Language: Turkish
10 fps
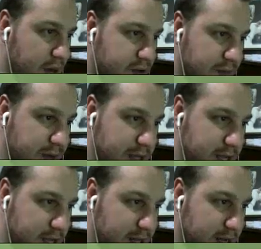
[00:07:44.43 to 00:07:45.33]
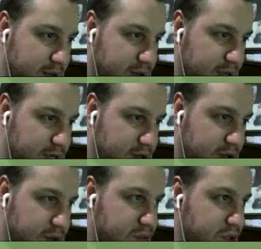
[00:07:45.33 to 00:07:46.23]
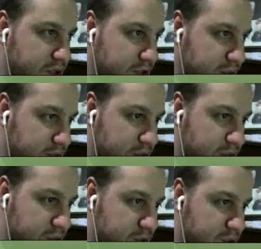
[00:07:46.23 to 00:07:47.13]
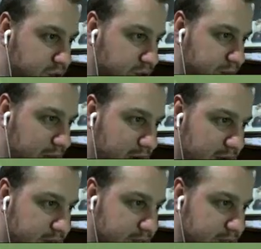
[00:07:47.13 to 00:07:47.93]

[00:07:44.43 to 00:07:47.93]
burada meslekler de güzel çıkıyormuş. Süper.